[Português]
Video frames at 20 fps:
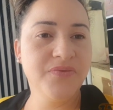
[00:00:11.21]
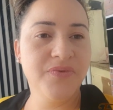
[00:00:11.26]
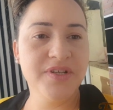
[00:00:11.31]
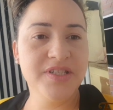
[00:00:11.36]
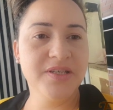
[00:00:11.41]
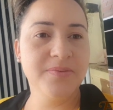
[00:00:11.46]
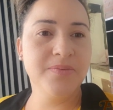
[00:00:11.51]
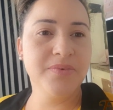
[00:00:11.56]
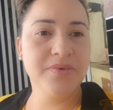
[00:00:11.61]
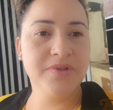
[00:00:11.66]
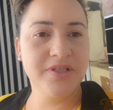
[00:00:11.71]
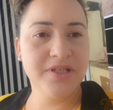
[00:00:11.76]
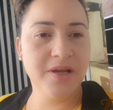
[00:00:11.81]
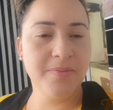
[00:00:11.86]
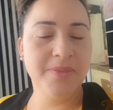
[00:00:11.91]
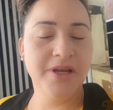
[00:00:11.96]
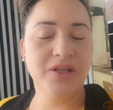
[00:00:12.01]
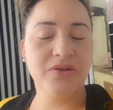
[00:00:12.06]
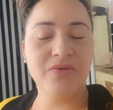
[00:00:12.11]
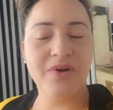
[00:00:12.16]
fazer
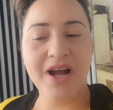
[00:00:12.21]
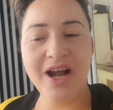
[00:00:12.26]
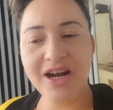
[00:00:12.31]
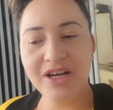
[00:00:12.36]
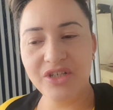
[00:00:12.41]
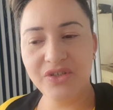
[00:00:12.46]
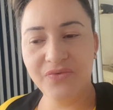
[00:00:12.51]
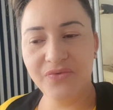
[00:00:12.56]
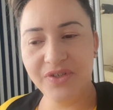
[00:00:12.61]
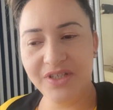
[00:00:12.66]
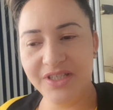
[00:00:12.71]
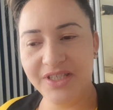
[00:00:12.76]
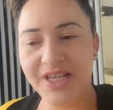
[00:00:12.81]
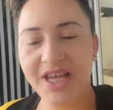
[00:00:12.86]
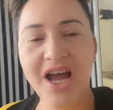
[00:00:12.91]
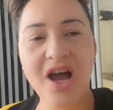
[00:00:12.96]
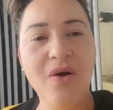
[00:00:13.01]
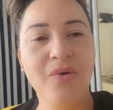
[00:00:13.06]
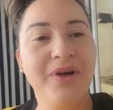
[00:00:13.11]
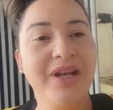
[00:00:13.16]
bronzeamento artificial,